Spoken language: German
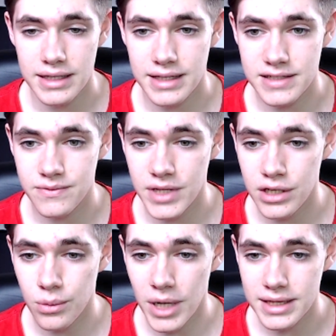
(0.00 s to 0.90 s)
das
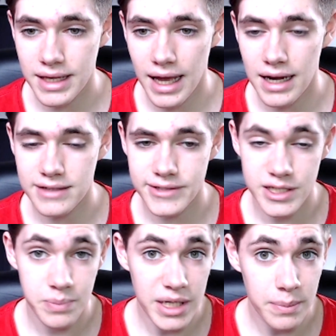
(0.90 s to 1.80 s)
Videomaterial, also
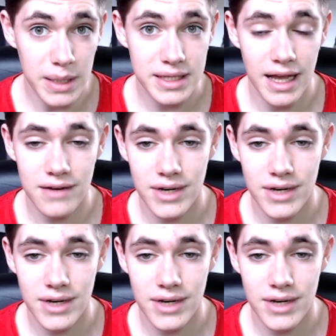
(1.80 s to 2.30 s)
das Bildmaterial,